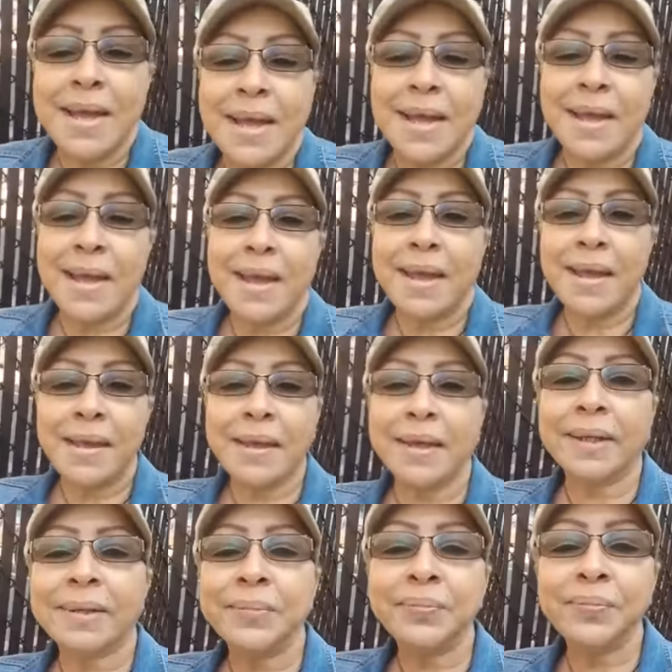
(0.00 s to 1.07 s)

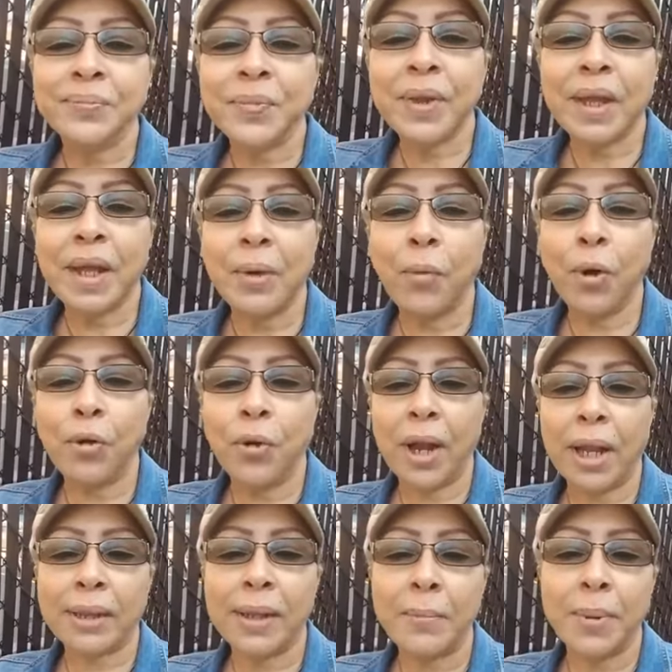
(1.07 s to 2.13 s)
Eh, qué bueno que
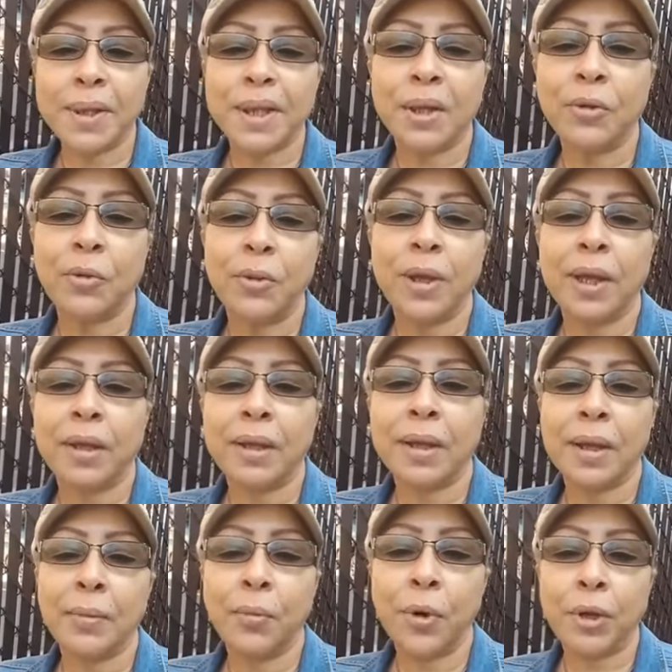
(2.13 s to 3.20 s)
la están pasando bien.
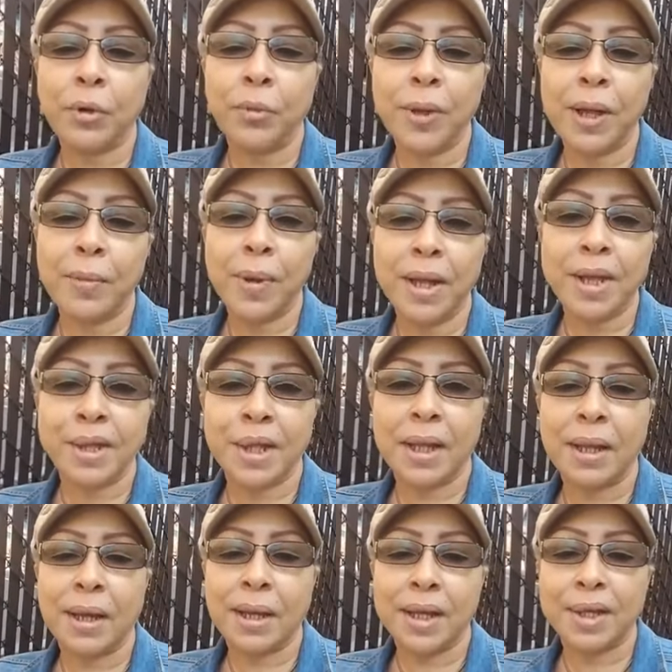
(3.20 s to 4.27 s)
Qué bueno. Bien,
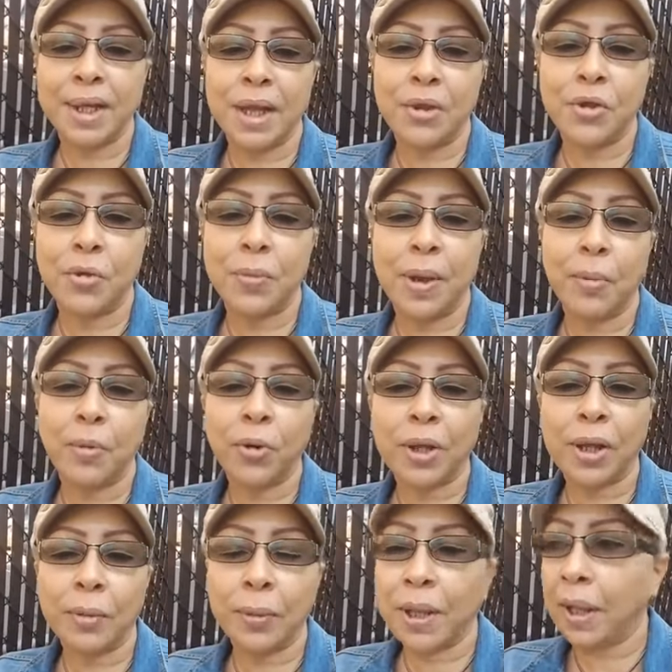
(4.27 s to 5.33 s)
Marisela, gracias a Dios, mi amor.
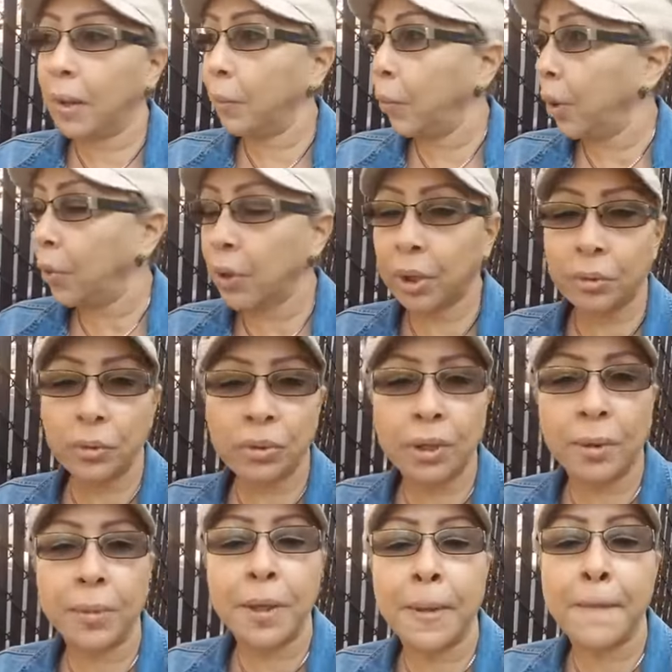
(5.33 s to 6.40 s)
Qué bien, bueno que tú
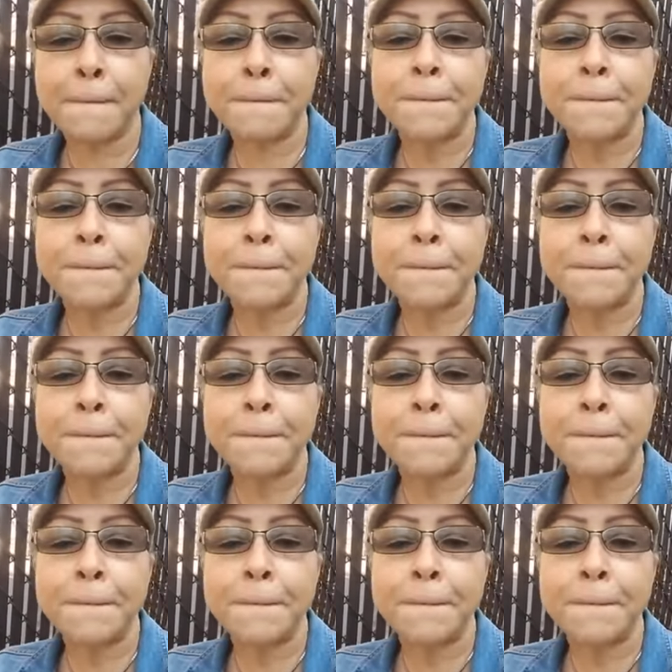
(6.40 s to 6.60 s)
estás bien.